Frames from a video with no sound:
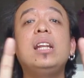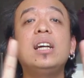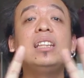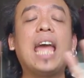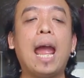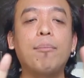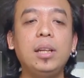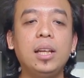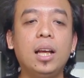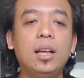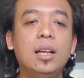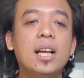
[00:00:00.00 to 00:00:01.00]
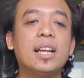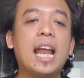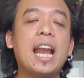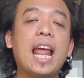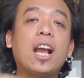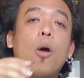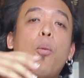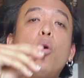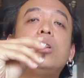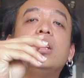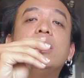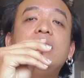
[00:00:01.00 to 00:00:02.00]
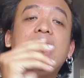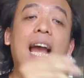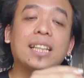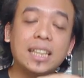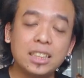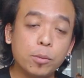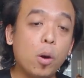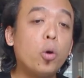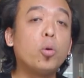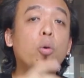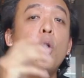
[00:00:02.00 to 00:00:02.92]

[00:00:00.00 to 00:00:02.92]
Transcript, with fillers: นึง แถมนิดนึง ไหน ๆ ก็พูดถึง The Untouchable